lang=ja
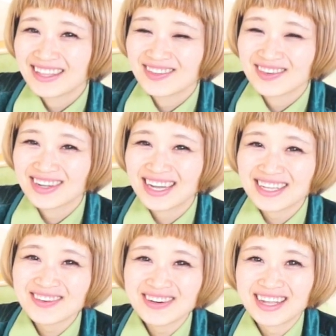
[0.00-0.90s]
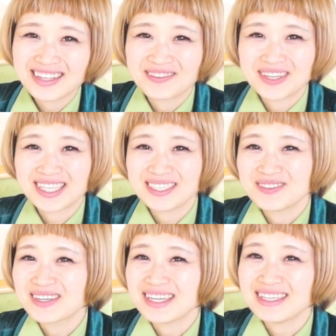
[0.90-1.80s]
あの概要欄に私
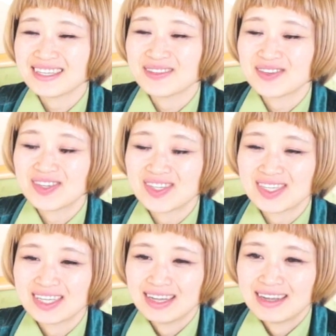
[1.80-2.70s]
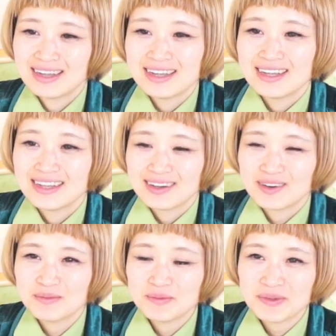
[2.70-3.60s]
の会社の
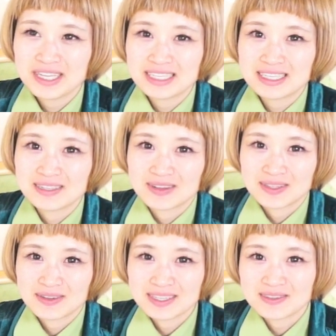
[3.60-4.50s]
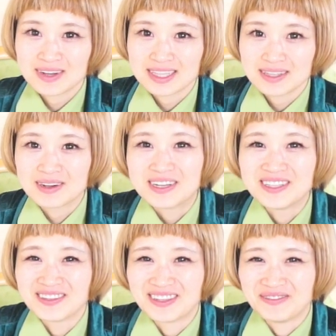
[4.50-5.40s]
ホームページのアドレスを貼ってお
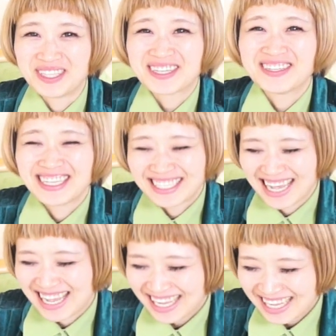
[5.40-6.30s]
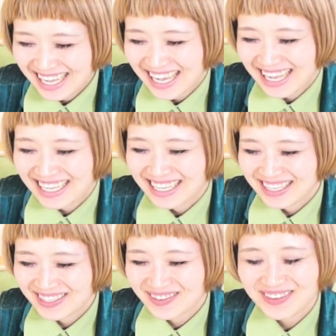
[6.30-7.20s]
くので見てくださいはい
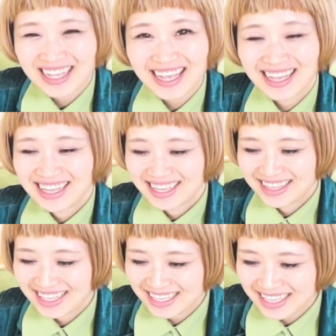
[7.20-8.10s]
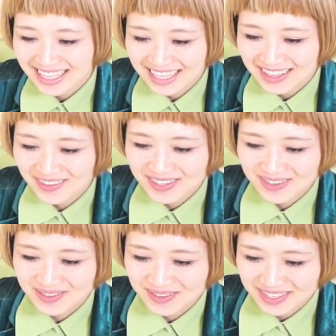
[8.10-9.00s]
そこで大体何のお
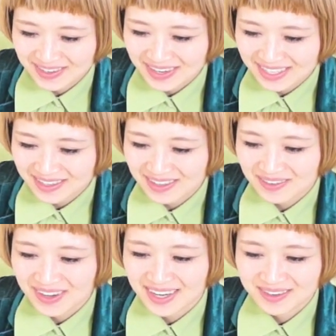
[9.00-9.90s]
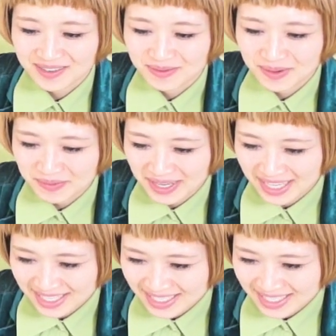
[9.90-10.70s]
仕事してるかっていうのは分かると思いま